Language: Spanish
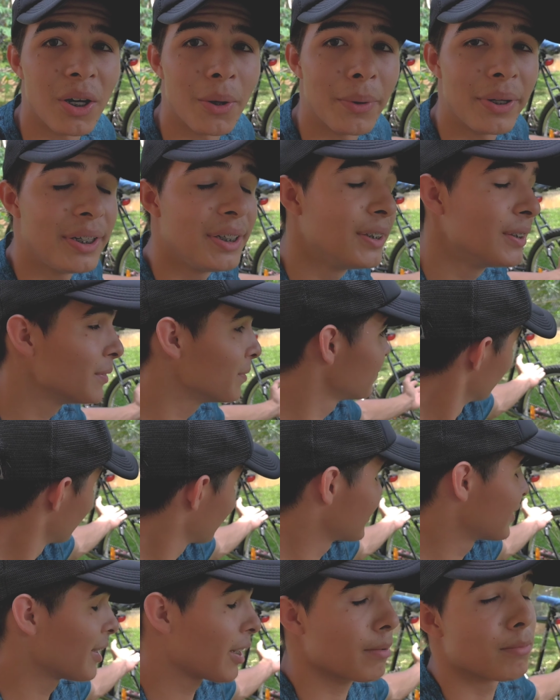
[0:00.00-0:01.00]
la vi,
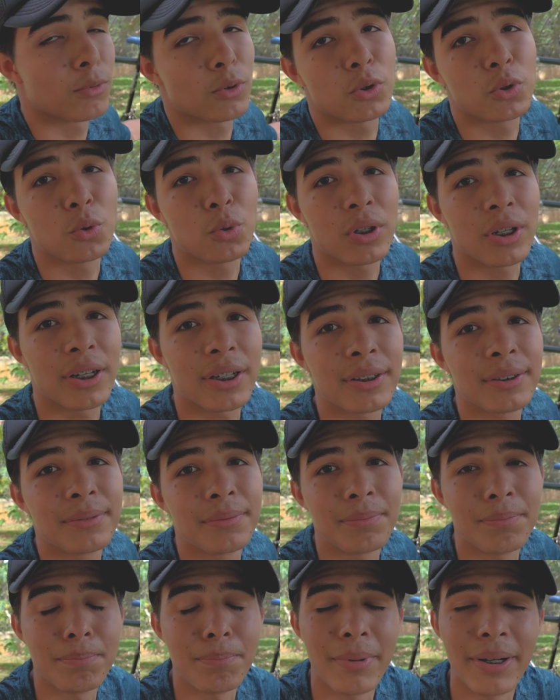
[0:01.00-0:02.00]
esta hermosura,
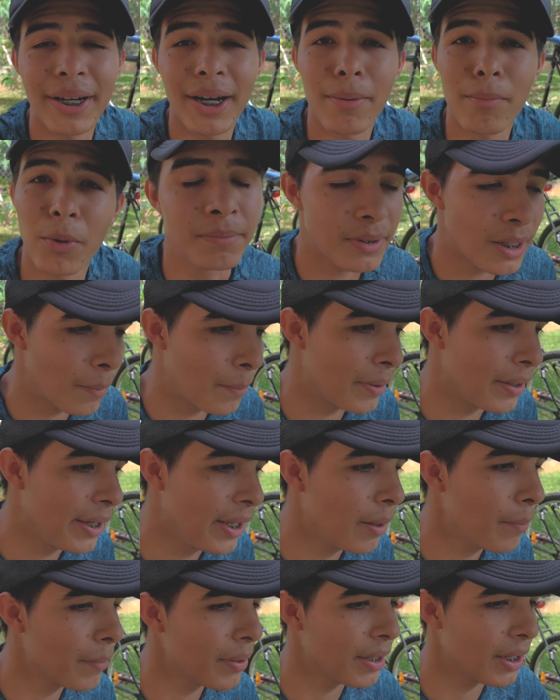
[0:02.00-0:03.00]
me enamoré de
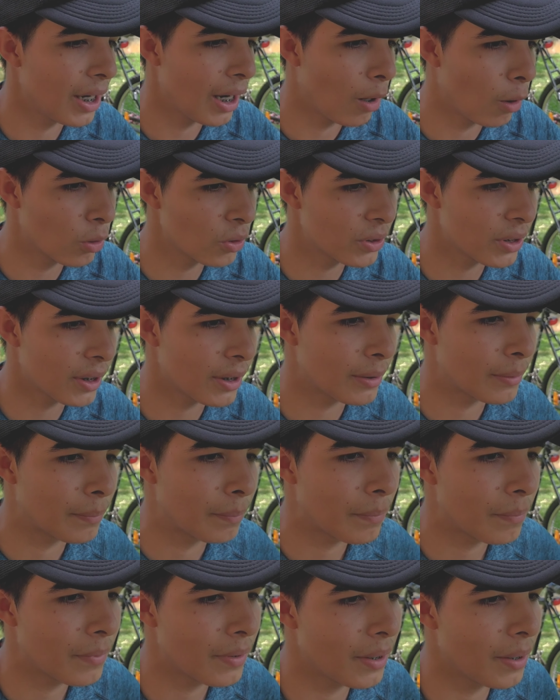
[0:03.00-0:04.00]
despedirme de la otra
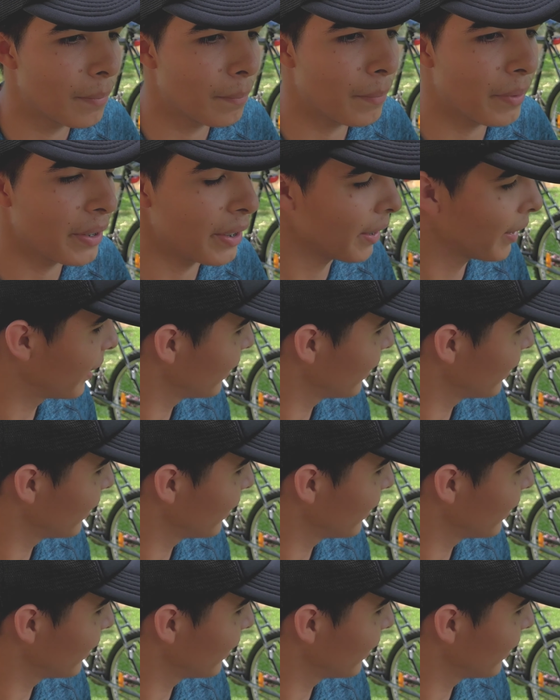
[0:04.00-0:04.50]
para